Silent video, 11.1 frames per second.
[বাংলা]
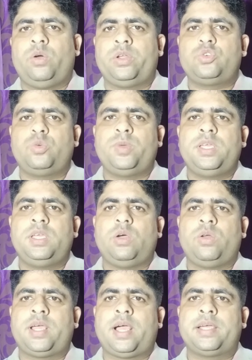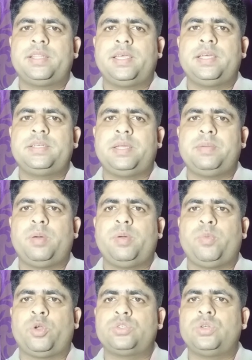অনেক সময় অনেক আগে থেকে সেইভাবে
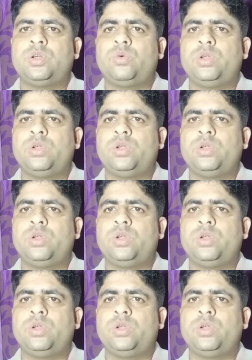পড়াশোনা